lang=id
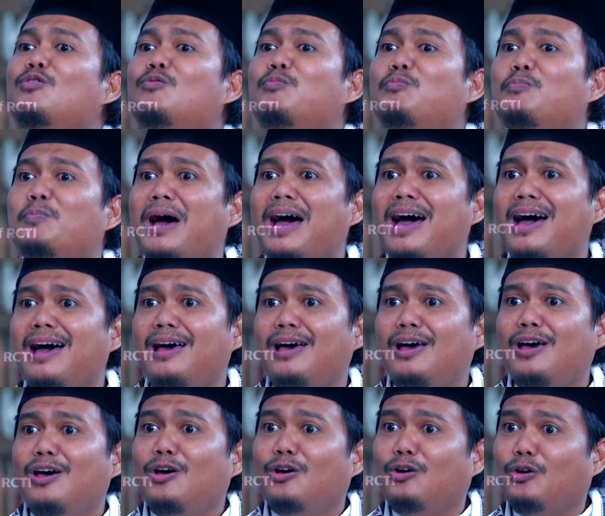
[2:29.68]
lupa.
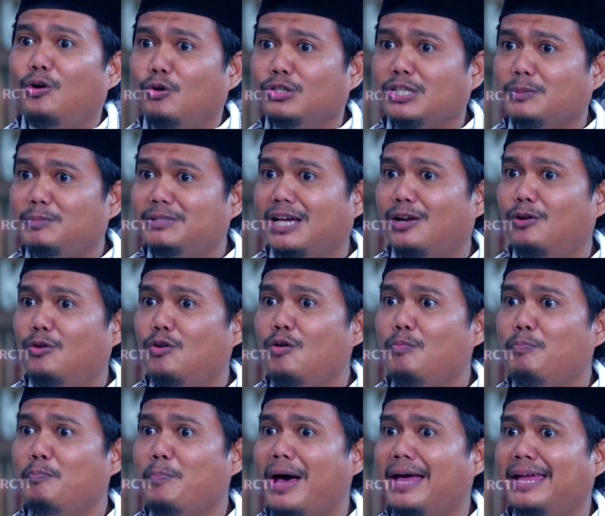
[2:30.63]
Kok Ustadz bisa
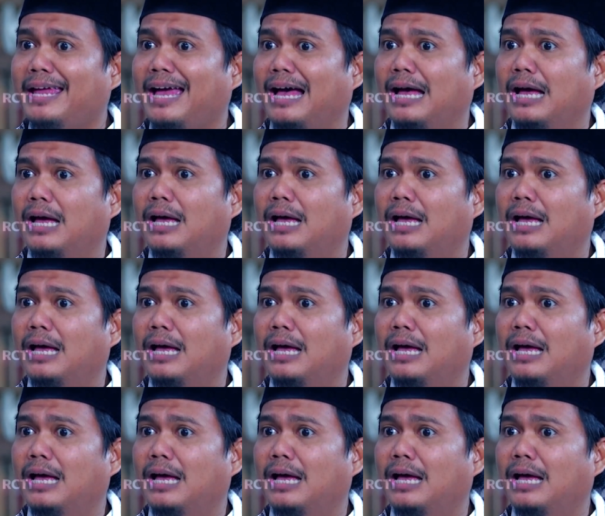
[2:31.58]
lupa ya?